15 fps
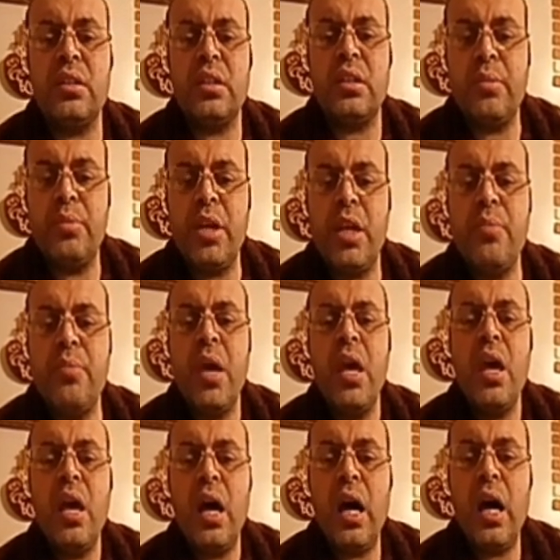الطبيب
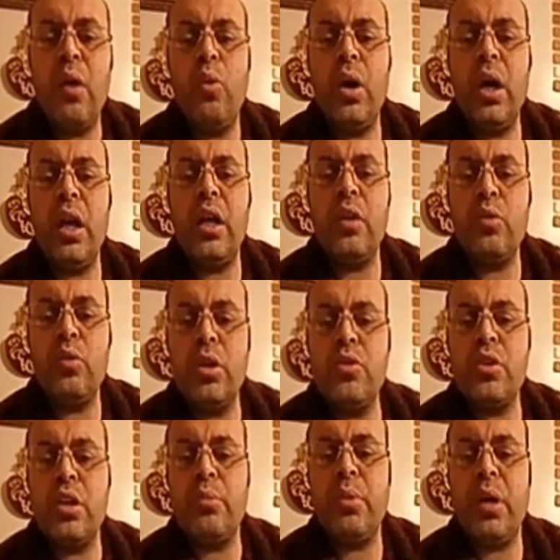أولا
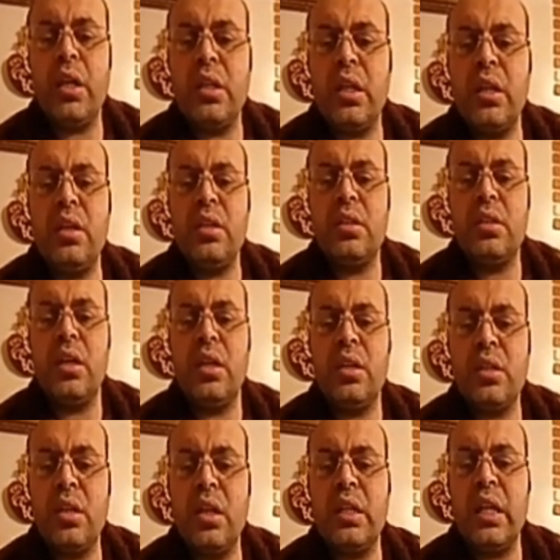ويوجد بعض
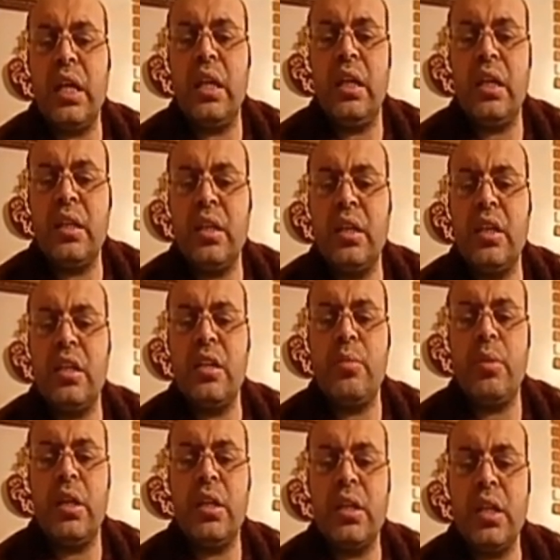الاحتياطات التي
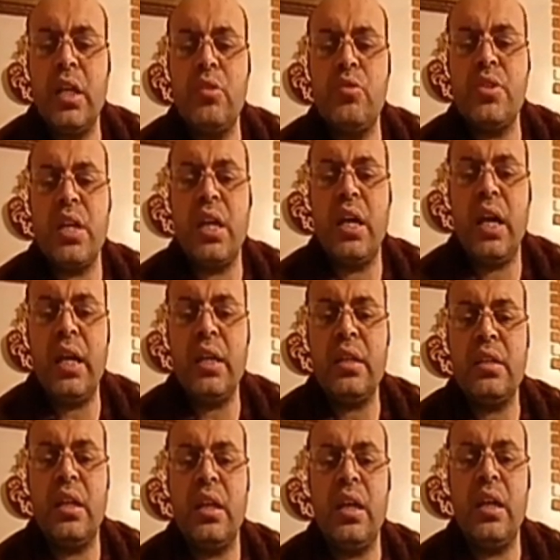يجب أن تأخذها
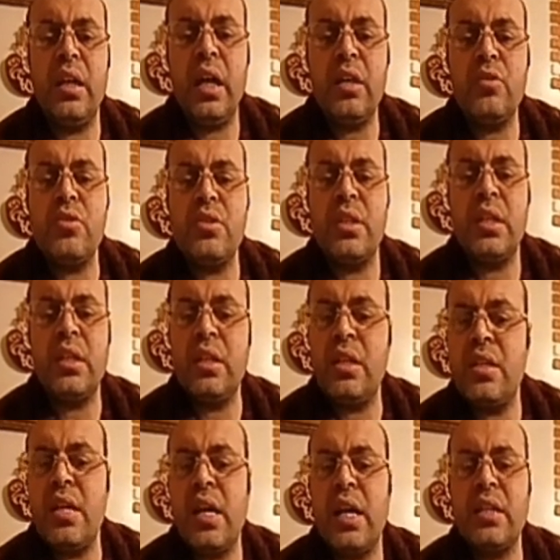حتى لا يحدث
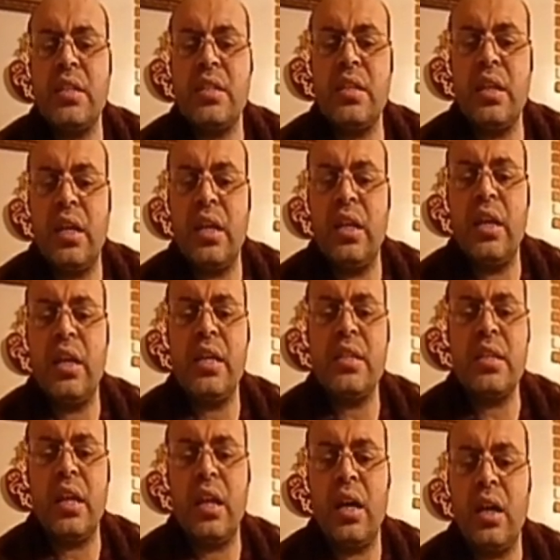نتيجة عكسية
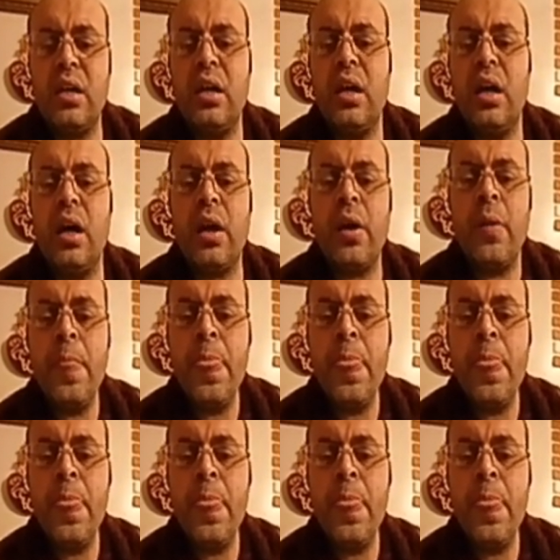لهذا العقار